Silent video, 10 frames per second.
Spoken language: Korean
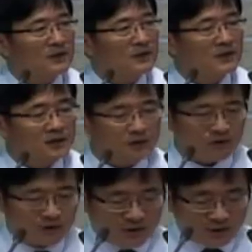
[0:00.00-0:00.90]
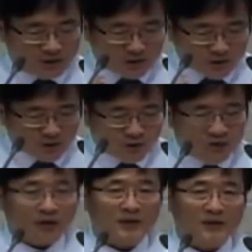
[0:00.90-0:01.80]
그래서 그
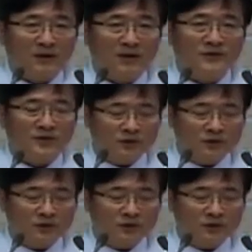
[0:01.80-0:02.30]
속에 들어가서